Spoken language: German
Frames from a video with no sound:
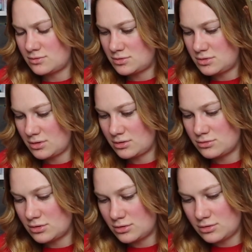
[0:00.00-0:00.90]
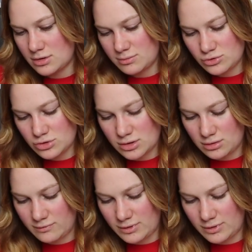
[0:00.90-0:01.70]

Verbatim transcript: Und ich hatte heute eine kaputte Ecke.